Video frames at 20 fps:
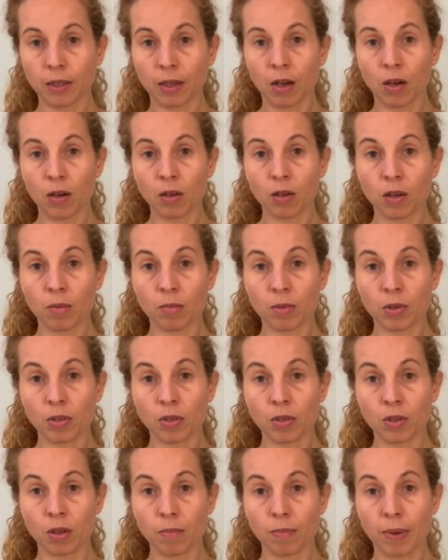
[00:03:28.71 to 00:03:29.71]
en
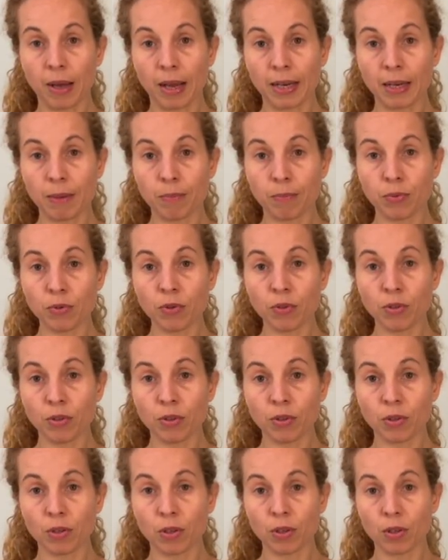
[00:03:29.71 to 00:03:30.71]
commençant par les
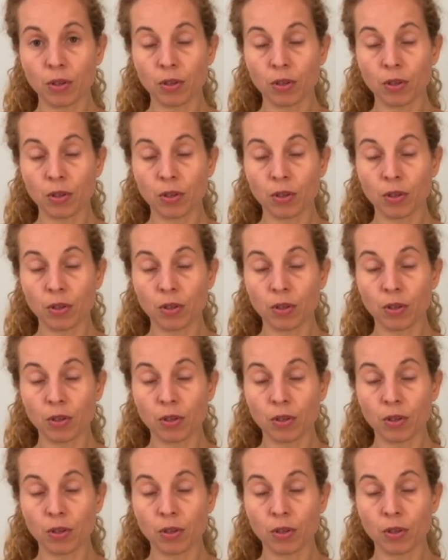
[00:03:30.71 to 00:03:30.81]
pouces.